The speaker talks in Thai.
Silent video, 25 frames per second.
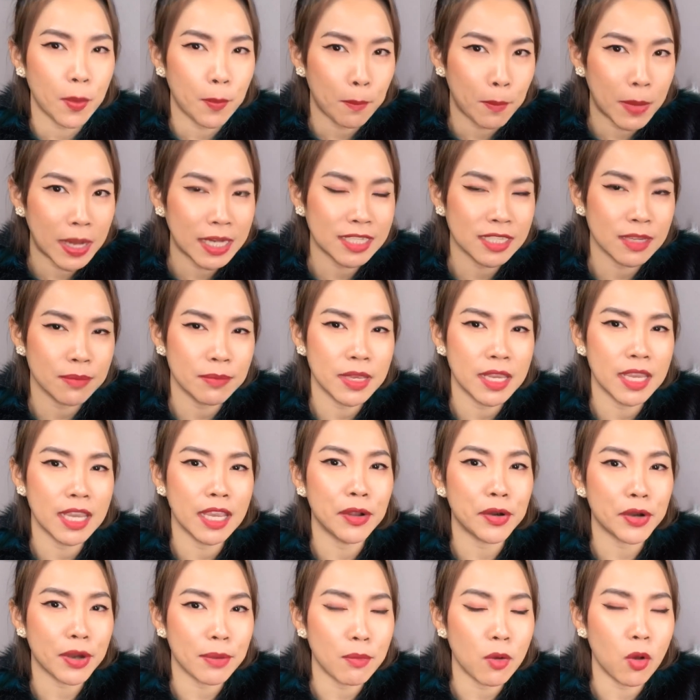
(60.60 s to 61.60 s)
มันจะมี
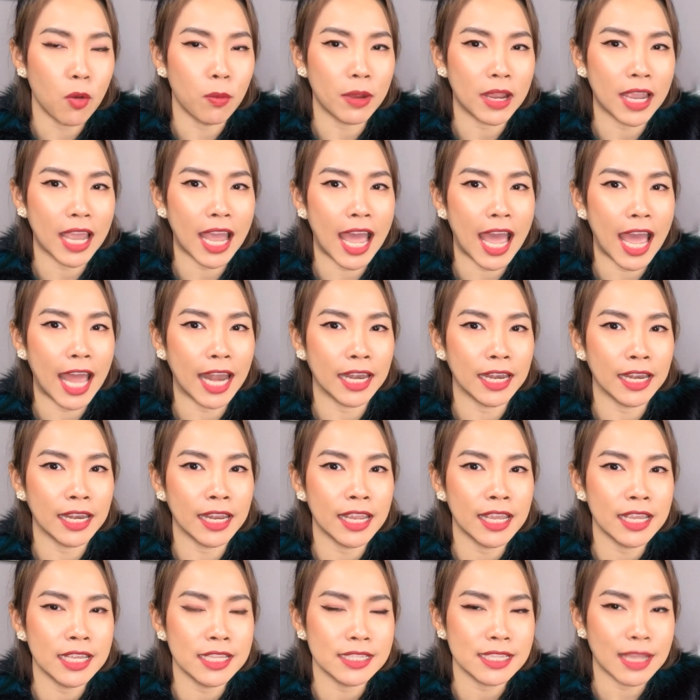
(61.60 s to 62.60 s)
ระบบการ
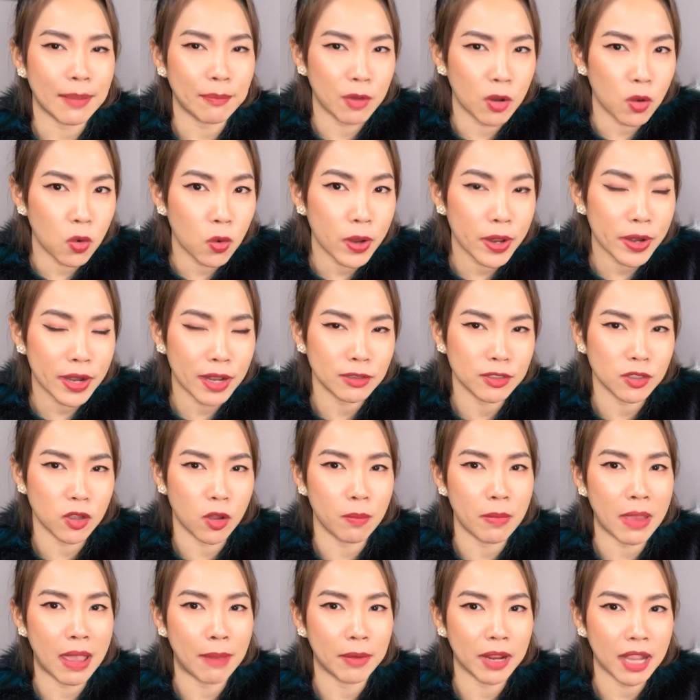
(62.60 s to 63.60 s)
จับคู่ให้เรา
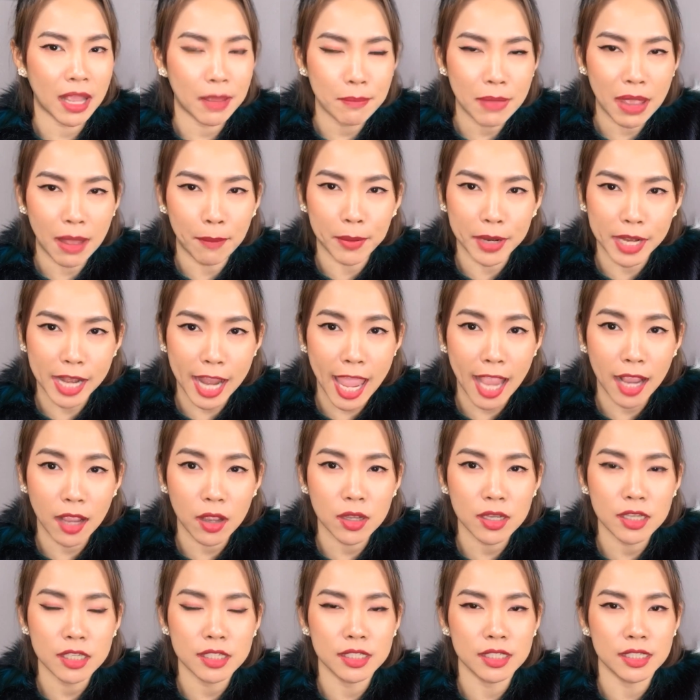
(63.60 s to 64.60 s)
2แบบนะคะแบบแรกก็
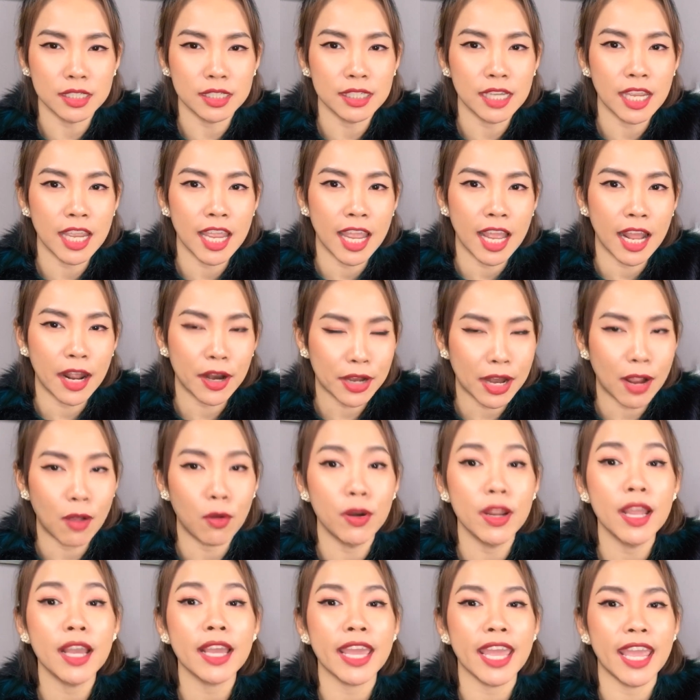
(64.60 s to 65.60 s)
คือเรา
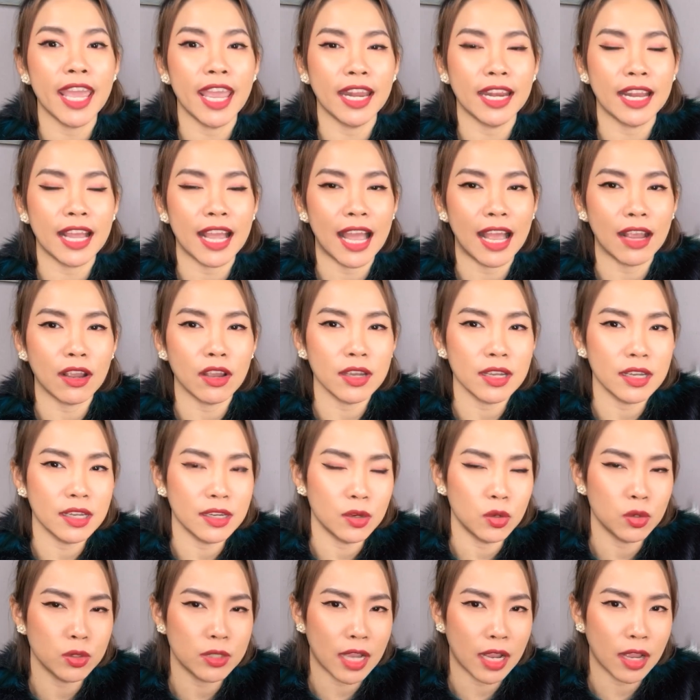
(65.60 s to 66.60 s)
เลือกเองนะคะก็คือ
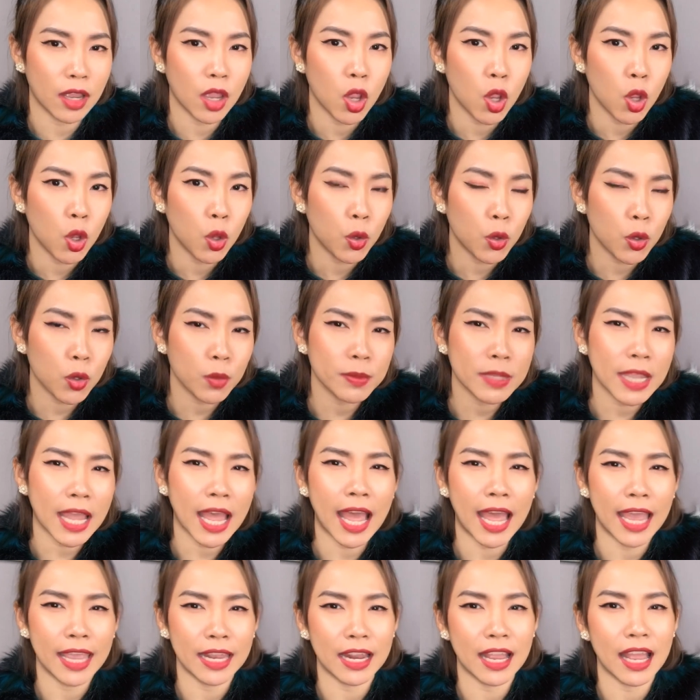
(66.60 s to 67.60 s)
ดูจากรูป
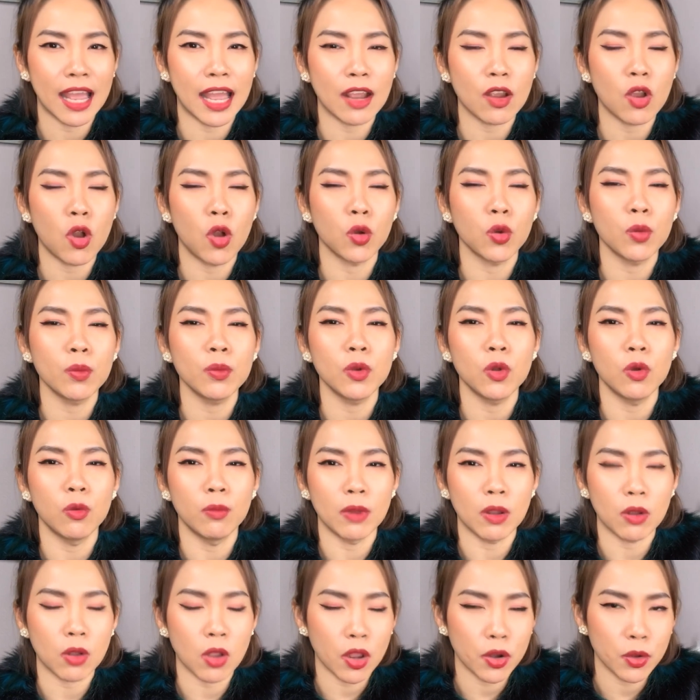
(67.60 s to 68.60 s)
ถ่ายนะคะของหนุ่
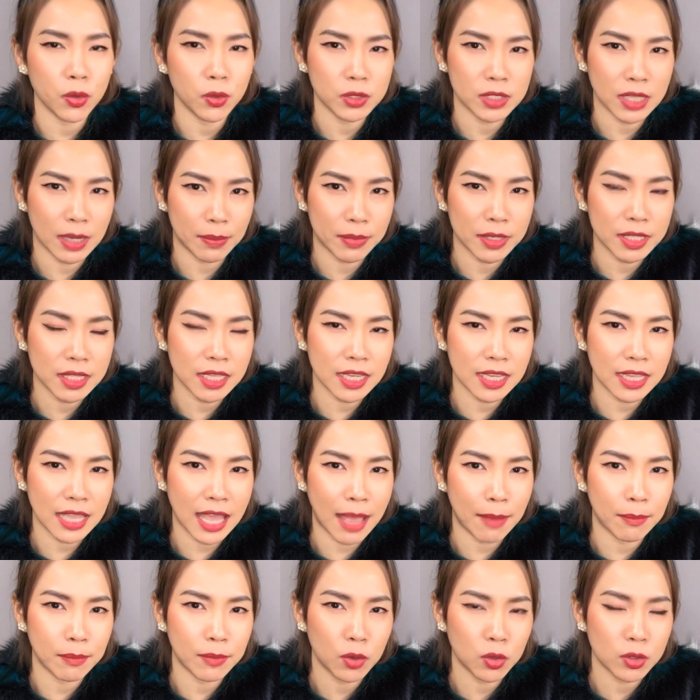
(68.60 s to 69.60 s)
มๆแล้วก็ดูจากพฤติกร
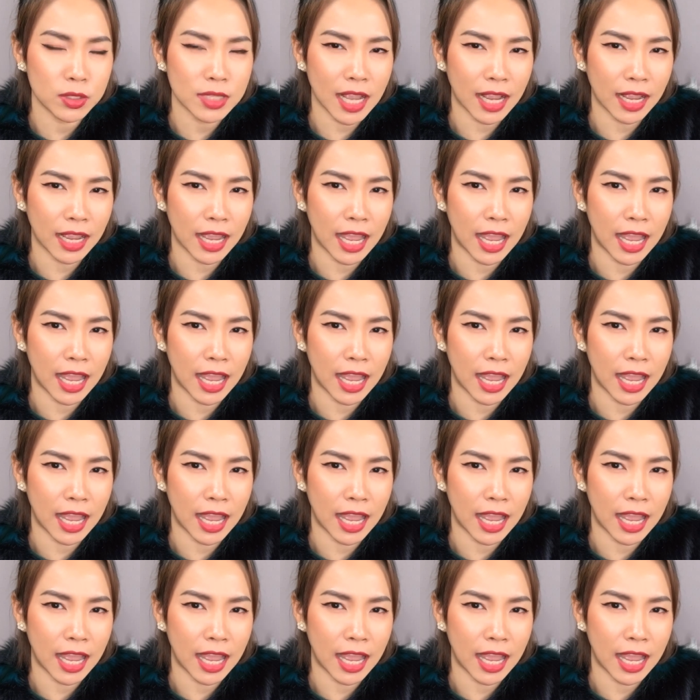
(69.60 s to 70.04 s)
รมรู้จัก